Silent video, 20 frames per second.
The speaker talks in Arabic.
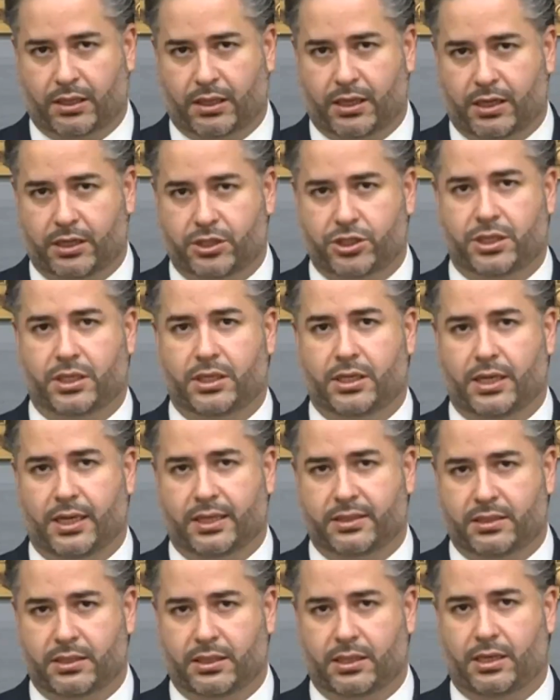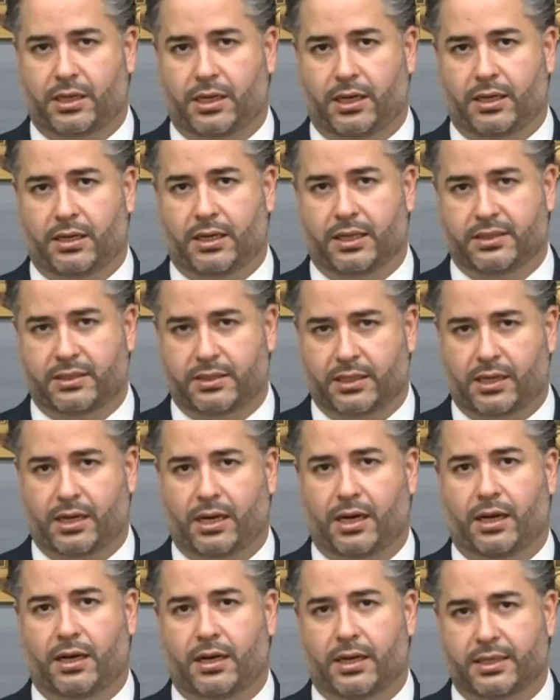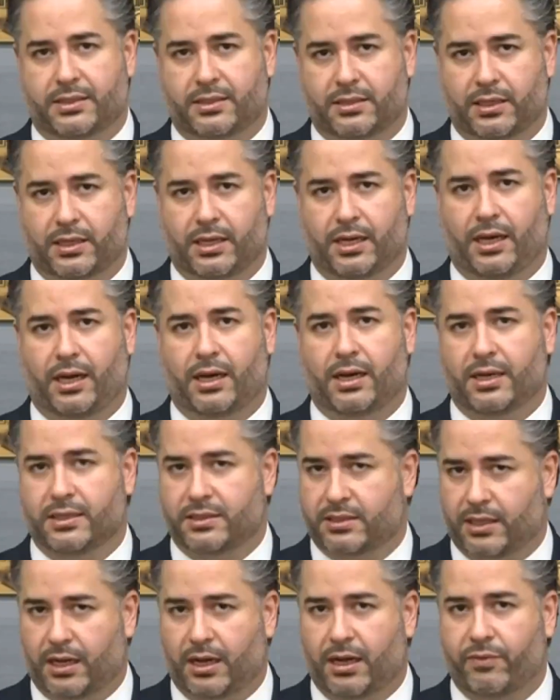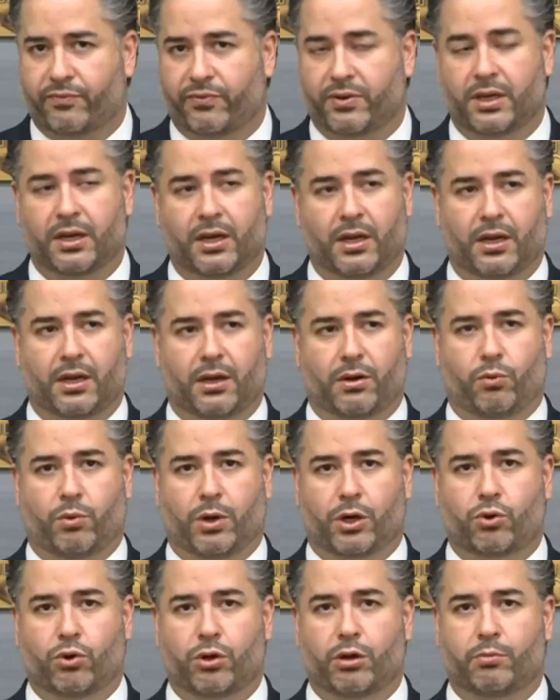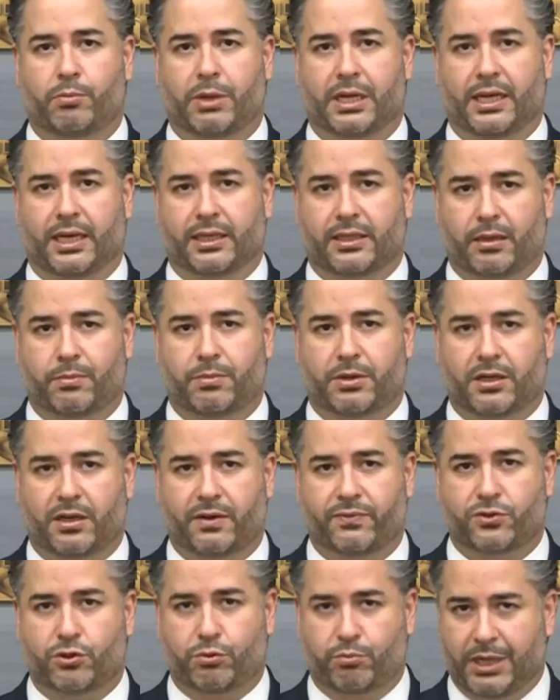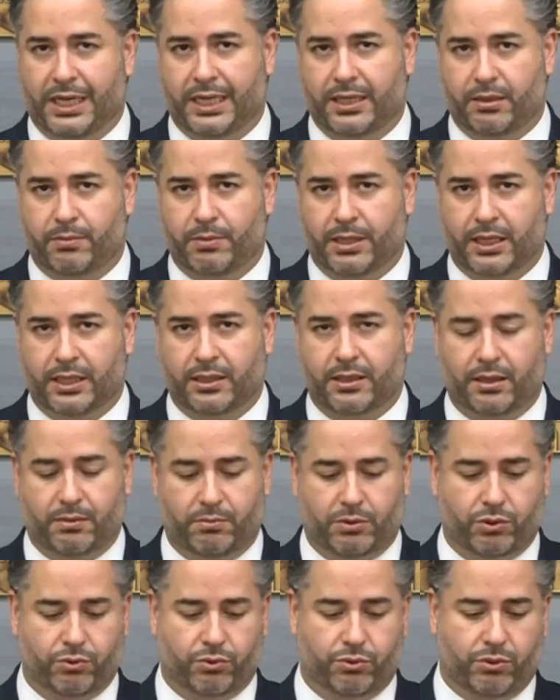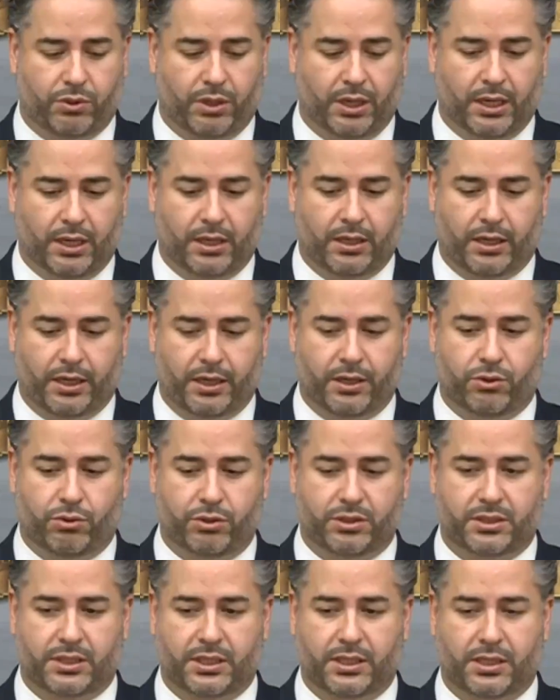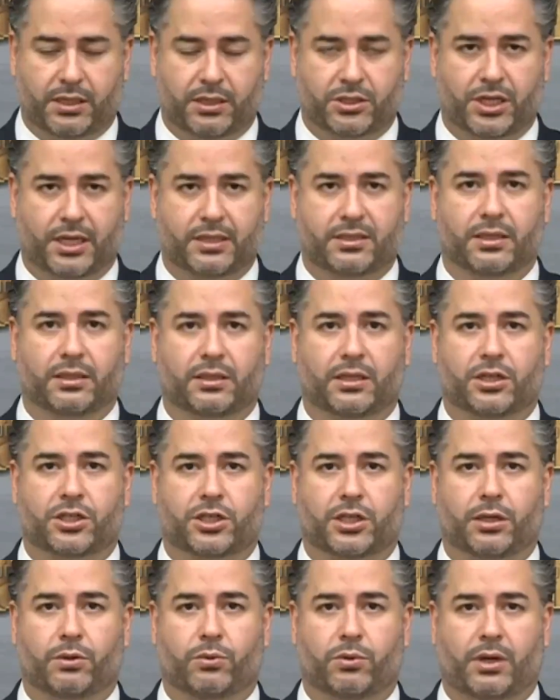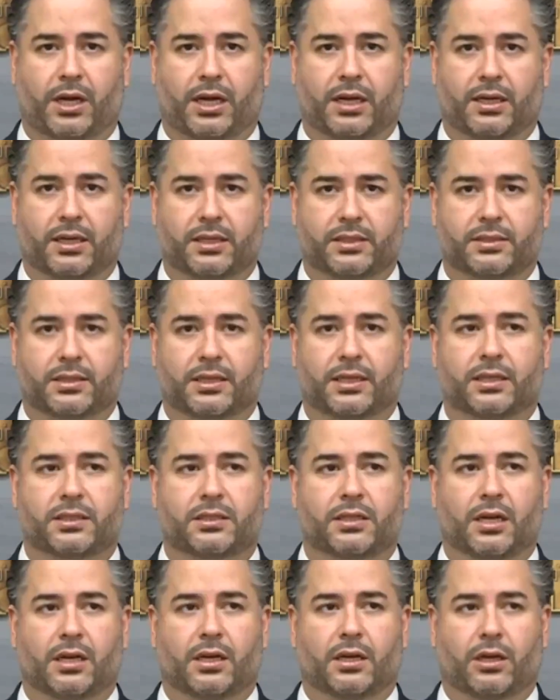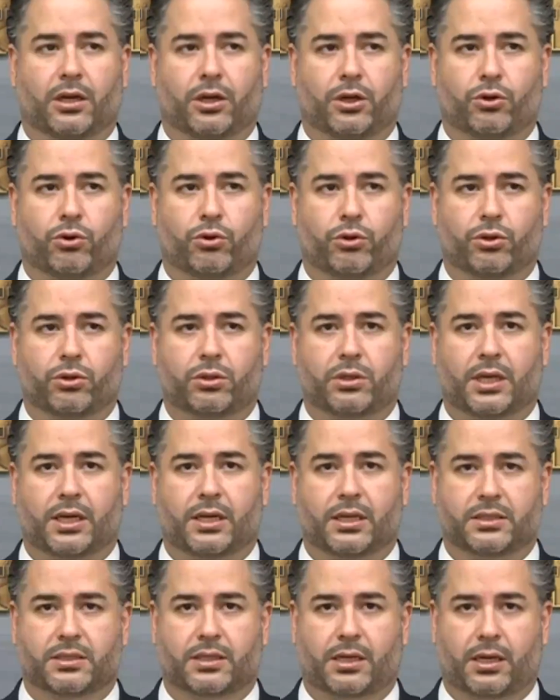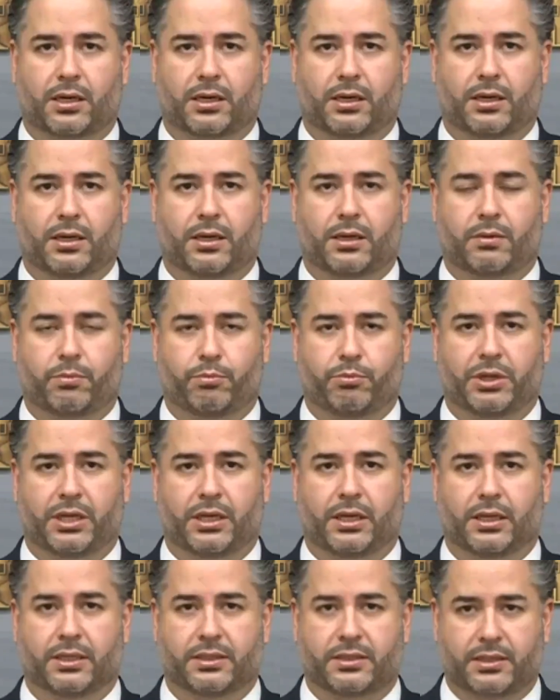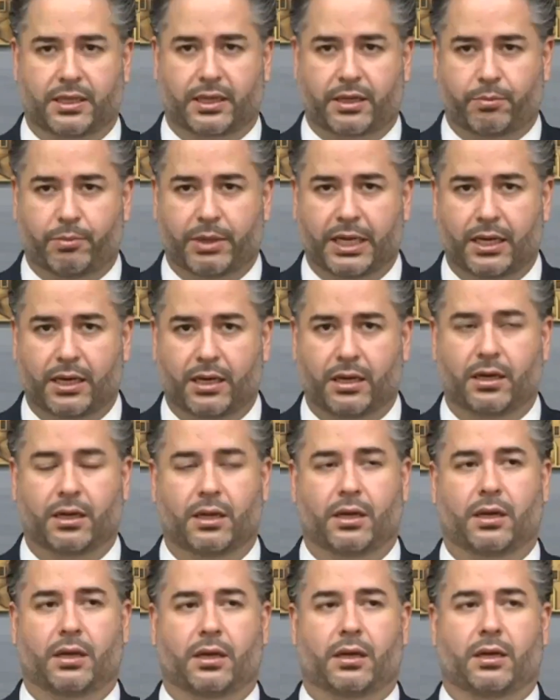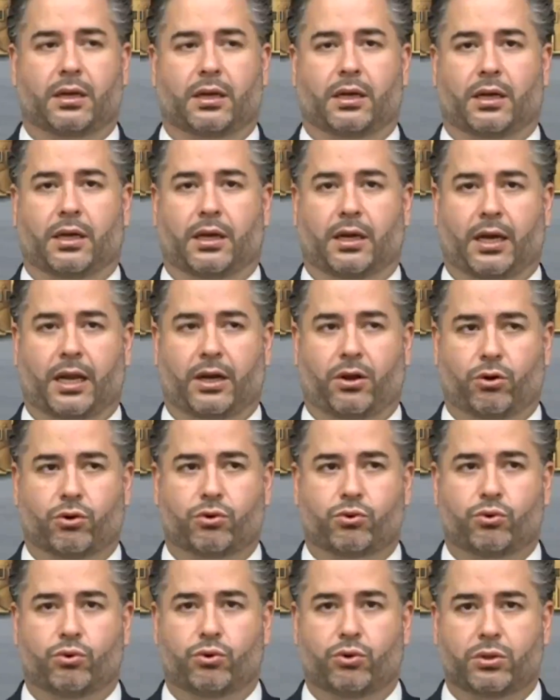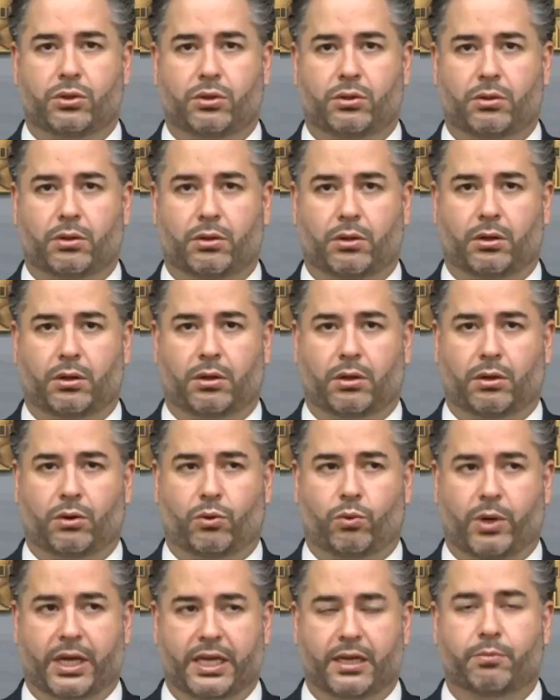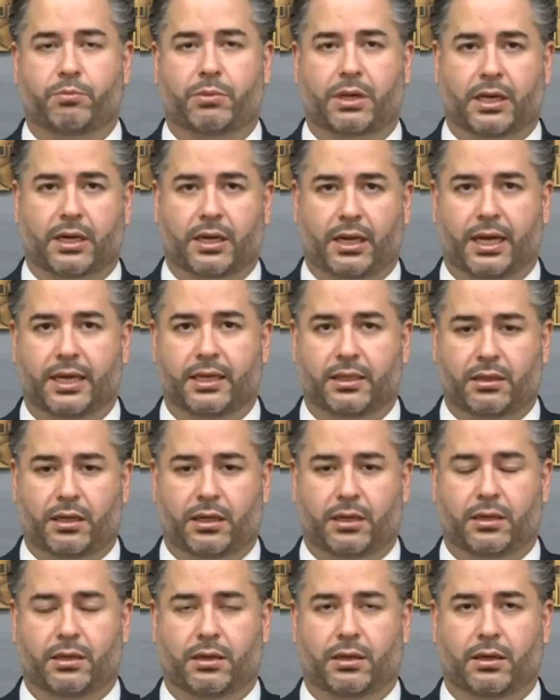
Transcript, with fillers: الخارجية الصناعة الزراعة السياحة الثقافة وكل من يعتبر نفسه معني بهذا الموضوع أنه يصير جلسة تشاور على أساس أنه يتخذ قرار باستكمال العقود ويمكن أيضا